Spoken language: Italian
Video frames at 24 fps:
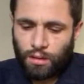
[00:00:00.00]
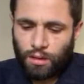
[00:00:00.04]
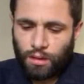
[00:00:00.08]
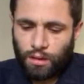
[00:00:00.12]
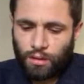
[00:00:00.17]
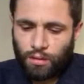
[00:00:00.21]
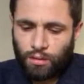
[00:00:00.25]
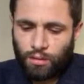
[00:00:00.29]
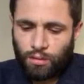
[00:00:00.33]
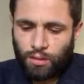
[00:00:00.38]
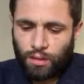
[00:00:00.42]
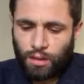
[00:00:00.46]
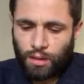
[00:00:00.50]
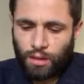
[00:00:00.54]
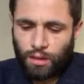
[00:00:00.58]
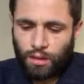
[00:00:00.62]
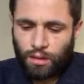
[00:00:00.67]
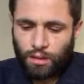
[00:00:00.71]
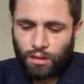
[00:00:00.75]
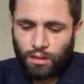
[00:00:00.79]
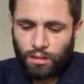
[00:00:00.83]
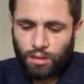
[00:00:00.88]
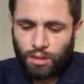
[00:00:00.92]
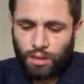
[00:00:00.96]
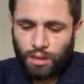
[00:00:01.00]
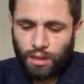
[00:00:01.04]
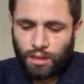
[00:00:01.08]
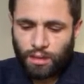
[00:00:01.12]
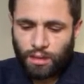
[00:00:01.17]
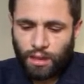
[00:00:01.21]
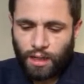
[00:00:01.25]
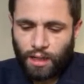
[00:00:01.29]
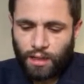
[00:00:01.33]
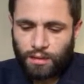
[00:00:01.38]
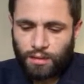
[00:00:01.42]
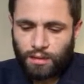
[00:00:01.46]
a noi ce ne
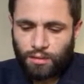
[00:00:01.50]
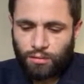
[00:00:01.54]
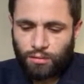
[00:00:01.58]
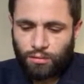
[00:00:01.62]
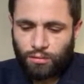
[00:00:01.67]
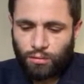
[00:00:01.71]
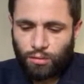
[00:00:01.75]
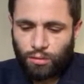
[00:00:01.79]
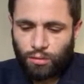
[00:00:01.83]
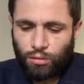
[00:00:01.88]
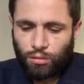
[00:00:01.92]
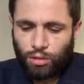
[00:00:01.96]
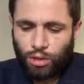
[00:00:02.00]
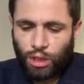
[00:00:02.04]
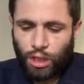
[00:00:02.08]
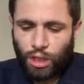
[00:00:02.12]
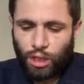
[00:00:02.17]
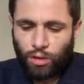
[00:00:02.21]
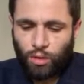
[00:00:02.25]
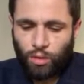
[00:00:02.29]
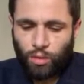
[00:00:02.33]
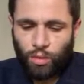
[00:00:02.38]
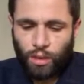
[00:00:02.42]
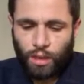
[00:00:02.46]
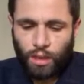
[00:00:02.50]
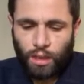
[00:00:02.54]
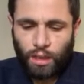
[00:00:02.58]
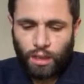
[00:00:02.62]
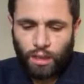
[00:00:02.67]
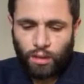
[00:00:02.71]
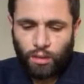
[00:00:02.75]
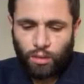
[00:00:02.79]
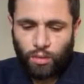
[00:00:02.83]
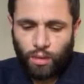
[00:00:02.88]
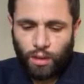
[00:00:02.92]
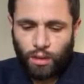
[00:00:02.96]
interessano solo cinque
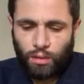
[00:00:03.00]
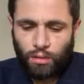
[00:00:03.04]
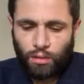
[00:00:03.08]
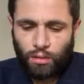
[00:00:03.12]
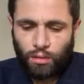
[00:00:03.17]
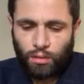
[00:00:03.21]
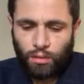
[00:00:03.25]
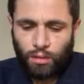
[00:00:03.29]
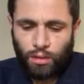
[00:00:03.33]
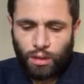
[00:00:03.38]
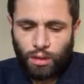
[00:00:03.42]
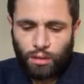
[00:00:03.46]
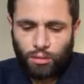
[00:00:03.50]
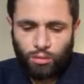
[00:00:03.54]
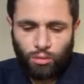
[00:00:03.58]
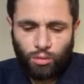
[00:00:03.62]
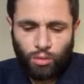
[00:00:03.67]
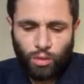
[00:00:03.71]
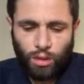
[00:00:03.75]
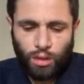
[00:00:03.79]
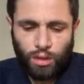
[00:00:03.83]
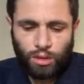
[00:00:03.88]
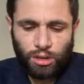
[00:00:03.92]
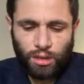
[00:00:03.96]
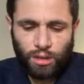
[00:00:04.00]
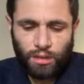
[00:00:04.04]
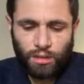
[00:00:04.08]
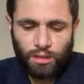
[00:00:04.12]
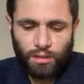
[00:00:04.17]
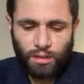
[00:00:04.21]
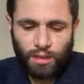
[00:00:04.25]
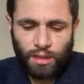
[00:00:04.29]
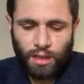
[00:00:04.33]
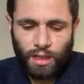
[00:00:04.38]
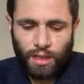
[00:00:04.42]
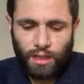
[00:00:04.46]
in quanto le due
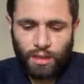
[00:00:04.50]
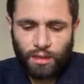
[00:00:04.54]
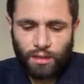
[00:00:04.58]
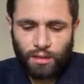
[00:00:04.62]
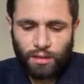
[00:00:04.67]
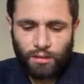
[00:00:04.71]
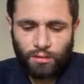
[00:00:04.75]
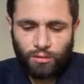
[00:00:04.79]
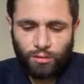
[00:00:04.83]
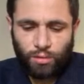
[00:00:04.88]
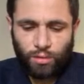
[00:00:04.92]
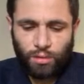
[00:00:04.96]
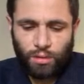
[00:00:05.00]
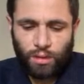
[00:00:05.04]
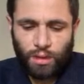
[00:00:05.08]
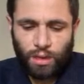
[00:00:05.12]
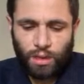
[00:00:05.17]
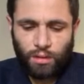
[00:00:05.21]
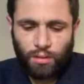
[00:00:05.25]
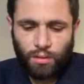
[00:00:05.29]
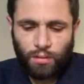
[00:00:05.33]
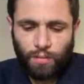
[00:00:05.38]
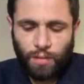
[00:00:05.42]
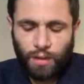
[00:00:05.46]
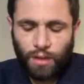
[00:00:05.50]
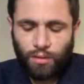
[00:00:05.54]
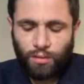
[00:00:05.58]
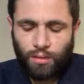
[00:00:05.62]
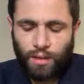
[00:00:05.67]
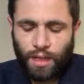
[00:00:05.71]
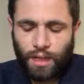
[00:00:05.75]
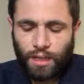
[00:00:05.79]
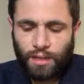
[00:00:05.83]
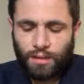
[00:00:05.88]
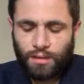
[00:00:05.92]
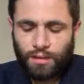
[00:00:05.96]
centrali risultano
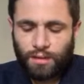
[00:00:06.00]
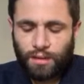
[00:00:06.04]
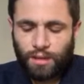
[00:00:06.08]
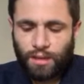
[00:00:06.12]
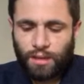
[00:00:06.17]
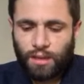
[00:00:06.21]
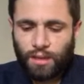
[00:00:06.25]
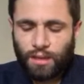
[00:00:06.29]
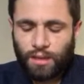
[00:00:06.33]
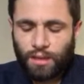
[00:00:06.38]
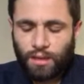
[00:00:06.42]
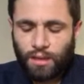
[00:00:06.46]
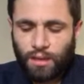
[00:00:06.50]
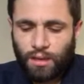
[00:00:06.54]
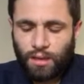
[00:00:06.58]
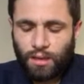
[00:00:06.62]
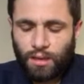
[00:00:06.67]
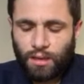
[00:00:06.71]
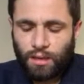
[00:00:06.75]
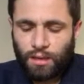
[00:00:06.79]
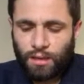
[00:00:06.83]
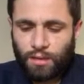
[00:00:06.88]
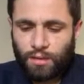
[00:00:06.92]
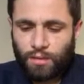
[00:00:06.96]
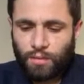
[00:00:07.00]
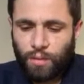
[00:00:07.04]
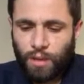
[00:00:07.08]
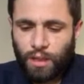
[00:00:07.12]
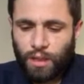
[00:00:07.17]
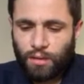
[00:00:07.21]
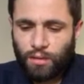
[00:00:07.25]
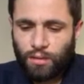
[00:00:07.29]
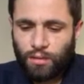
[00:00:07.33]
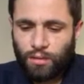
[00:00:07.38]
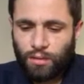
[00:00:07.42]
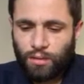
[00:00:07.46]
pleonastiche
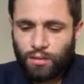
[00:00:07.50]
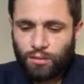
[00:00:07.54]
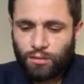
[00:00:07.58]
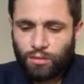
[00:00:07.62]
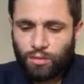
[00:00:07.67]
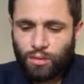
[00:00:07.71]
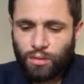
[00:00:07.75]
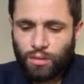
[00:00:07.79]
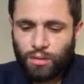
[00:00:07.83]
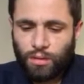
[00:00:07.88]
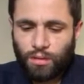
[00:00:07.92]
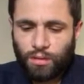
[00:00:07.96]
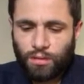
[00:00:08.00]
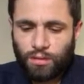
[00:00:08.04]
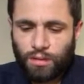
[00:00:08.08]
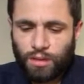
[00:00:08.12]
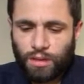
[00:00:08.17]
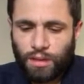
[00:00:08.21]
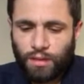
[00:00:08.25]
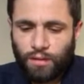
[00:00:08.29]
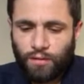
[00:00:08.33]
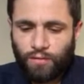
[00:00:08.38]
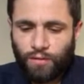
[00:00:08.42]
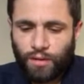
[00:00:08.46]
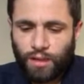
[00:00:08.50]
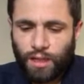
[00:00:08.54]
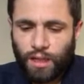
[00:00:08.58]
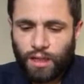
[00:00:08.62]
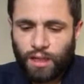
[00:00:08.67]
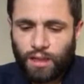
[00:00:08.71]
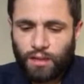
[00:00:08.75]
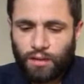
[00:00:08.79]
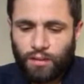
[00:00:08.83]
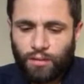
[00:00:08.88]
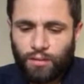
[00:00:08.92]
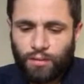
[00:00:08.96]
rispetto al suo
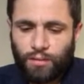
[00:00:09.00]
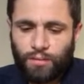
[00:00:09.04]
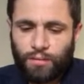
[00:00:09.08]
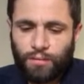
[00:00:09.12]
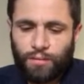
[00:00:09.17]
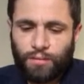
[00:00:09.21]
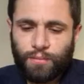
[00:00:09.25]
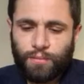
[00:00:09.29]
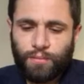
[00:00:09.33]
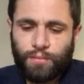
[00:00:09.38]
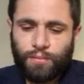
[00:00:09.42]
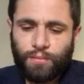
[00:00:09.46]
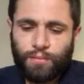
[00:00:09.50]
significato.